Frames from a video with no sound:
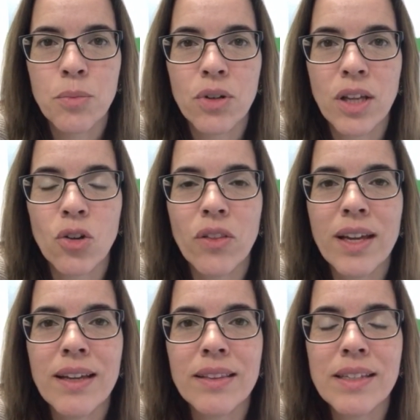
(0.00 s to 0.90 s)
porque no
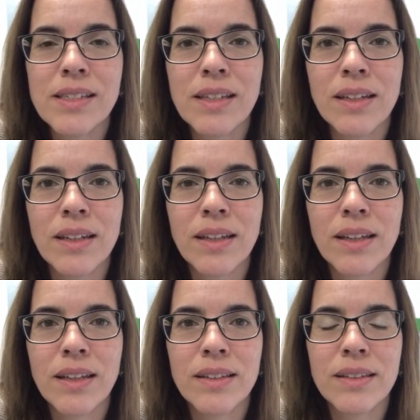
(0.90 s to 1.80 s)
dejan de ser
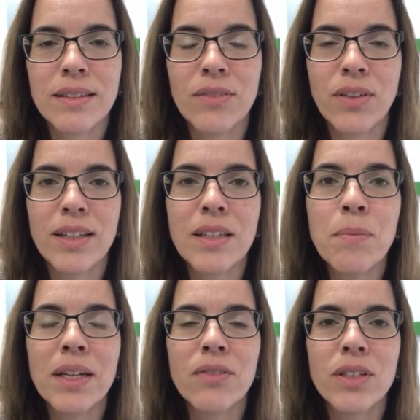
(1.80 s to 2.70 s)
eh, diferentes
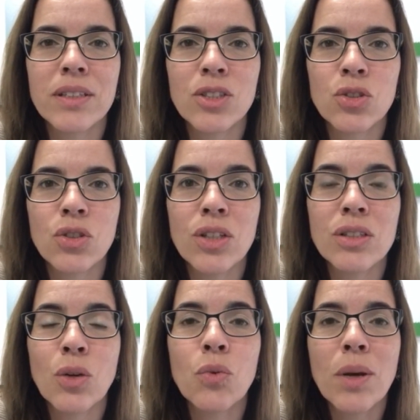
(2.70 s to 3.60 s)

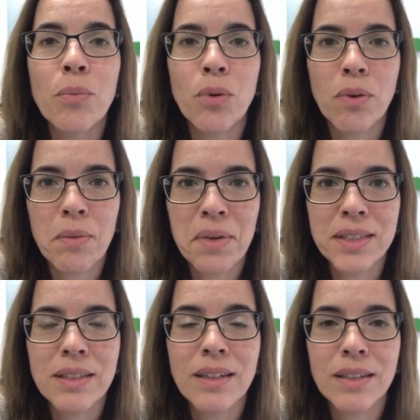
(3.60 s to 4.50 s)
manifestaciones de una
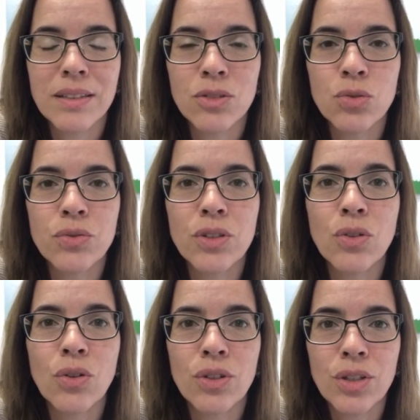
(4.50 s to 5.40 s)
problemática que están
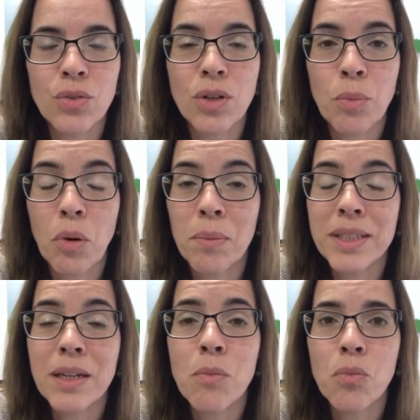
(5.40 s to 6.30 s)
sufriendo los niños, una
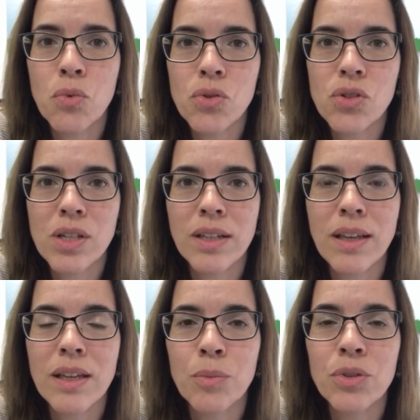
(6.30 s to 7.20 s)
problemática muy
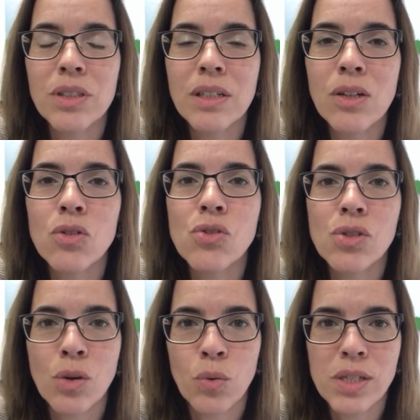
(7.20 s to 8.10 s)
seria y que puede tener
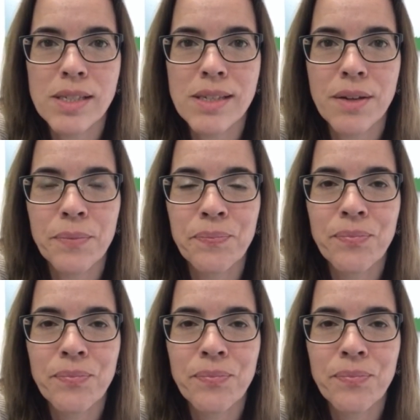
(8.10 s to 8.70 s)
consecuencias.